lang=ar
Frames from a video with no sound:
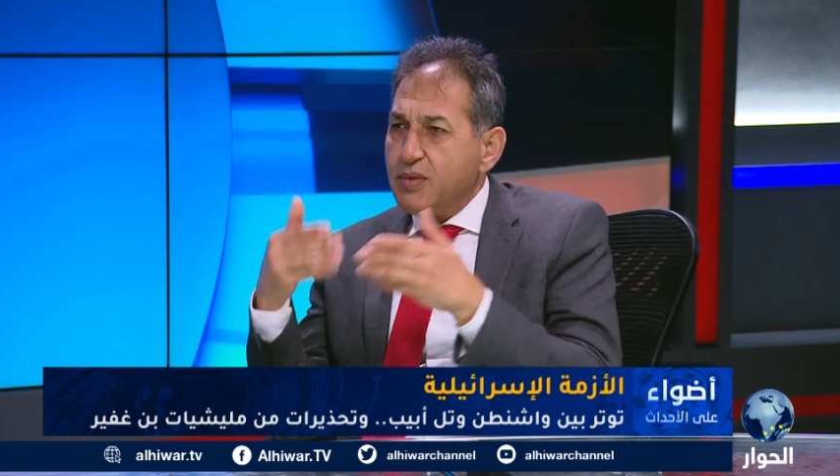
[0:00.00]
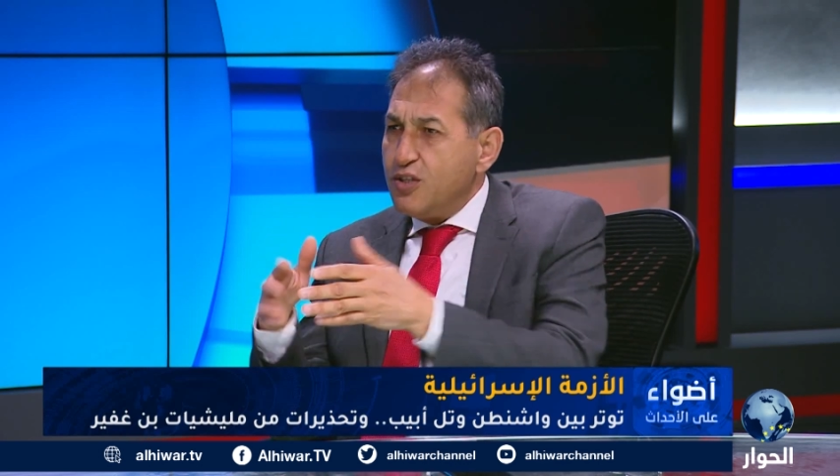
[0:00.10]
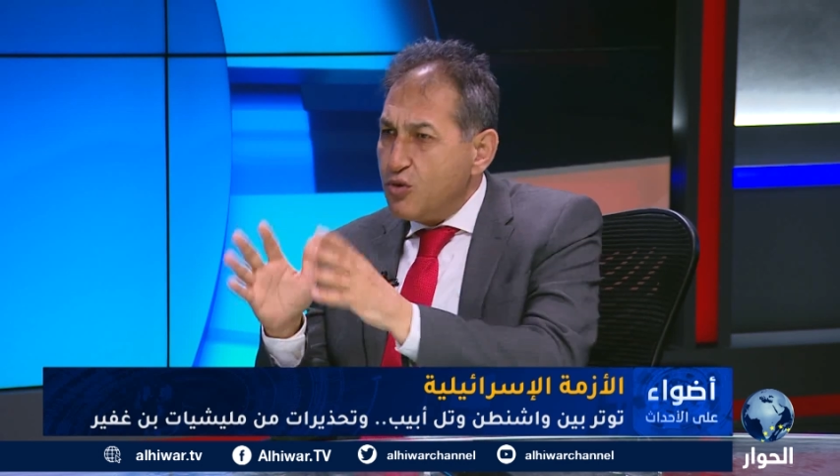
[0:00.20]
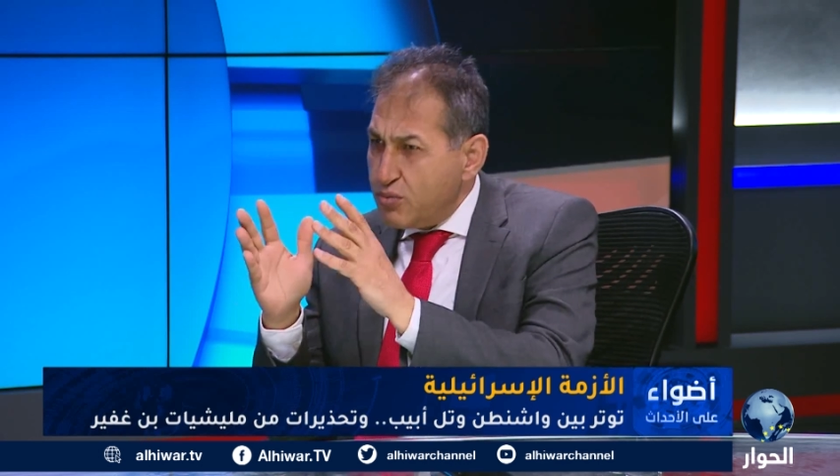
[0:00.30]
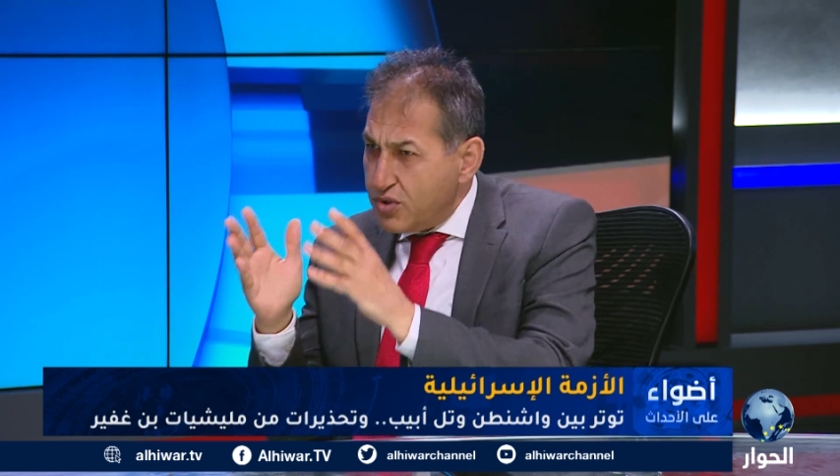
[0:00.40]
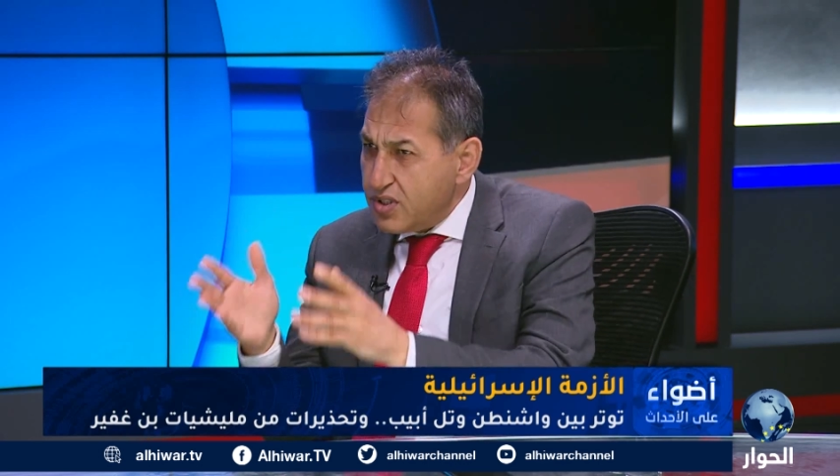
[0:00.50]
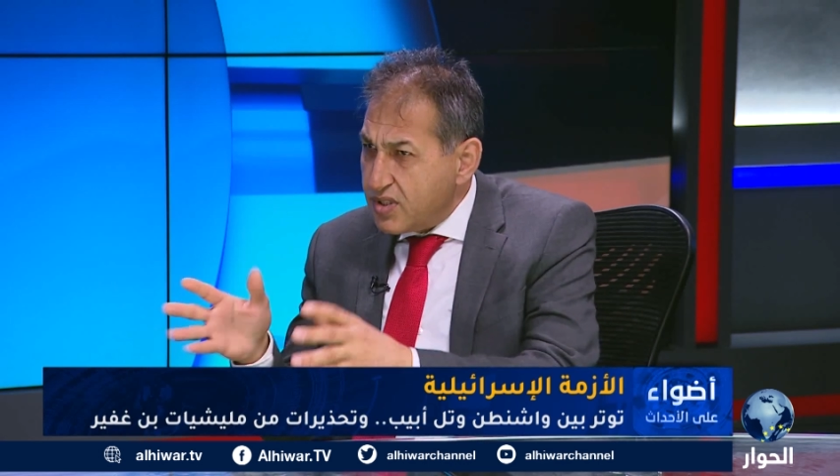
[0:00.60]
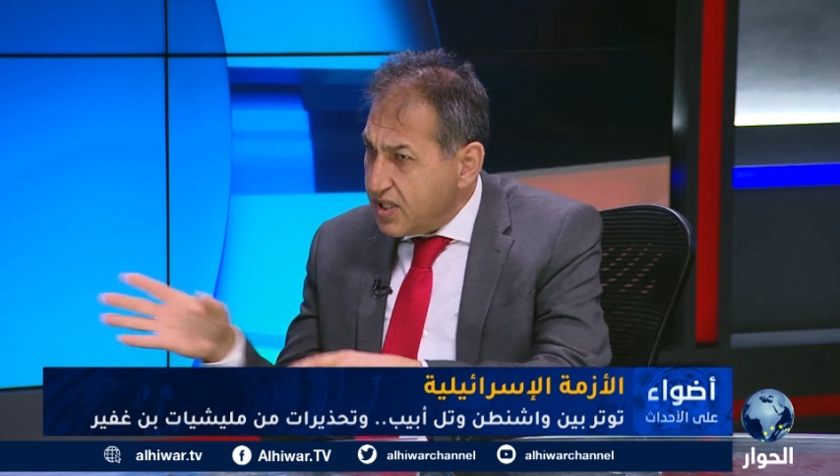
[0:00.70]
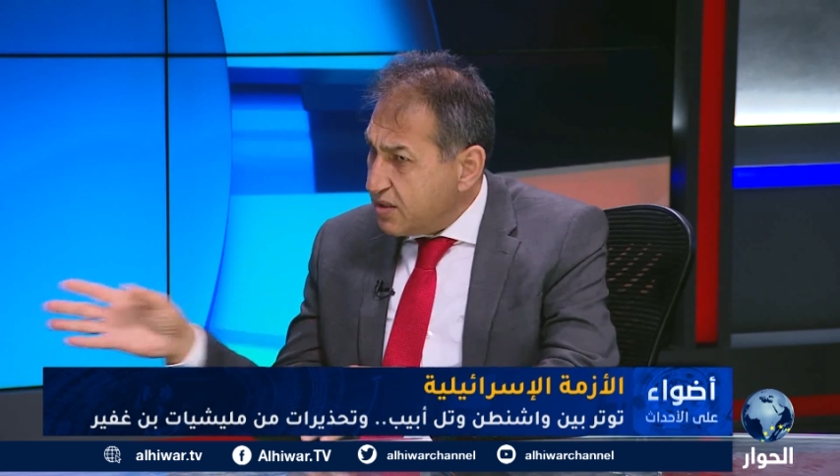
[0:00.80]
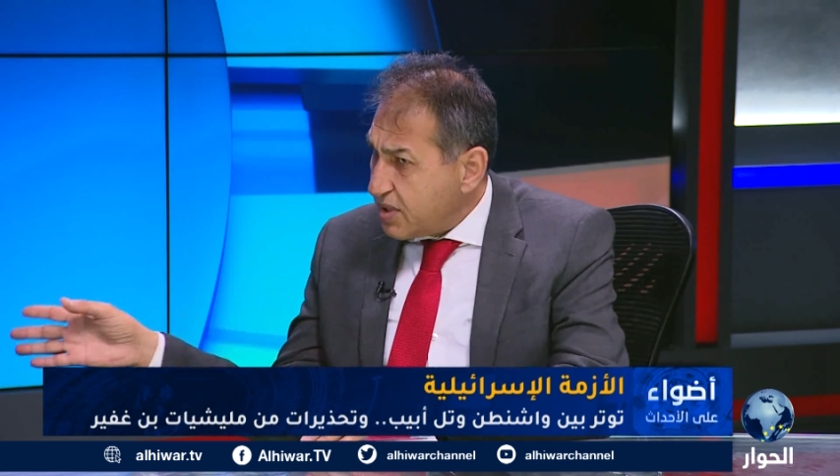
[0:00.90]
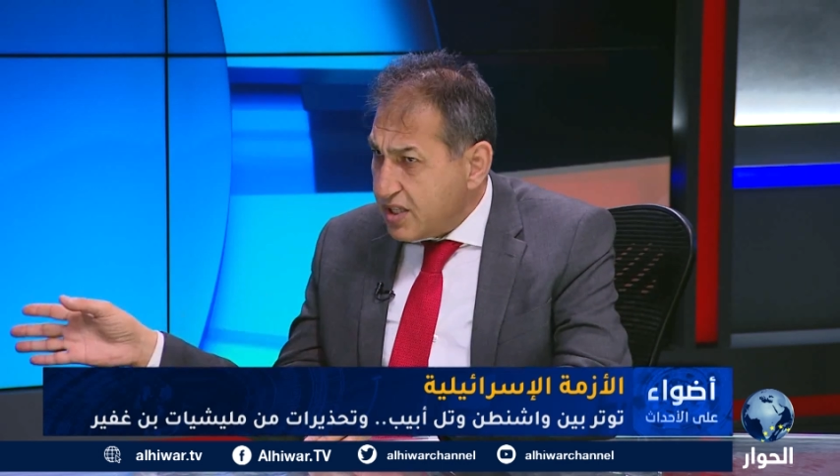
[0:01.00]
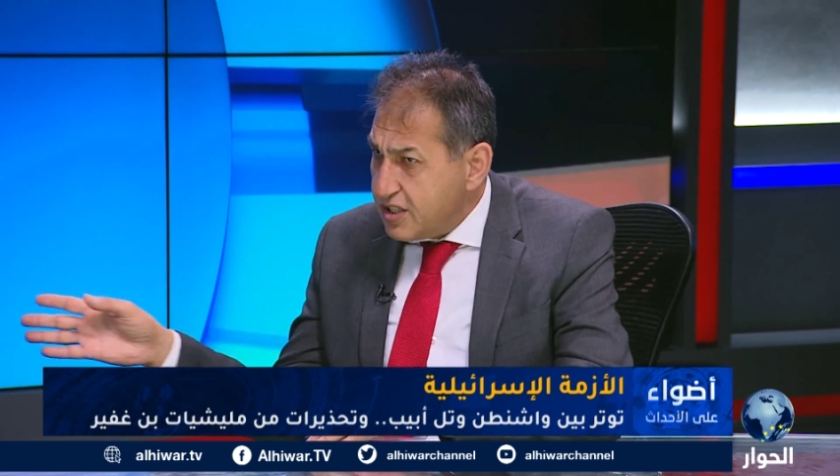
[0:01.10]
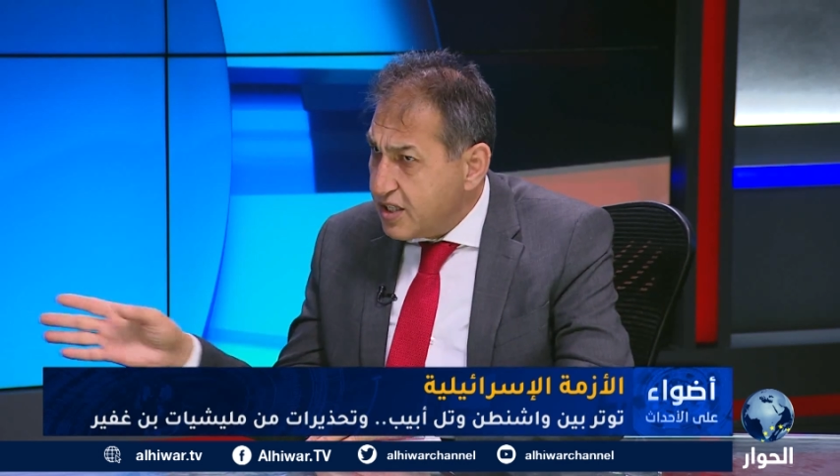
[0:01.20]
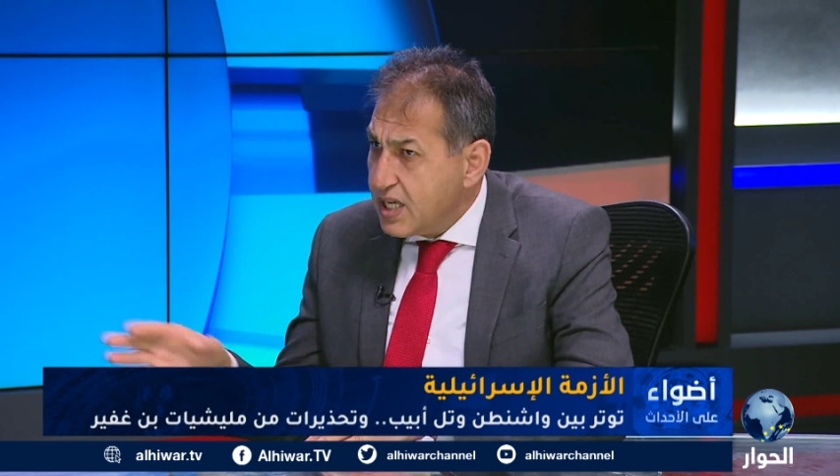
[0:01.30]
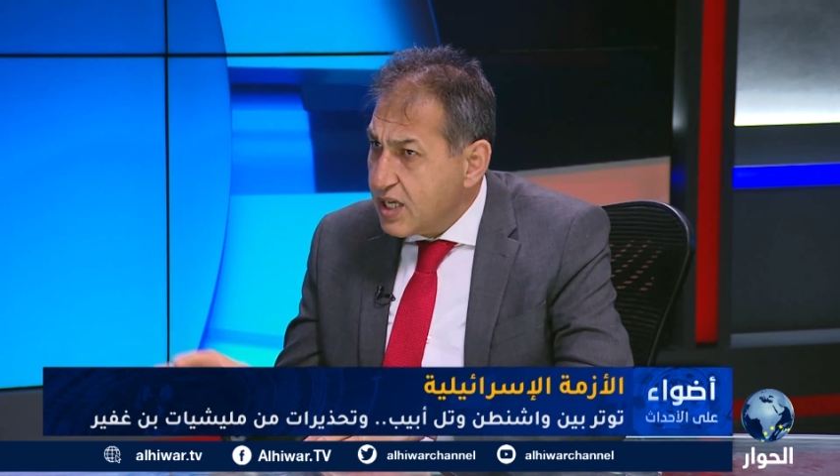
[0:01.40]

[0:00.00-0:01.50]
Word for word: عنده مش قصه يعني مخليه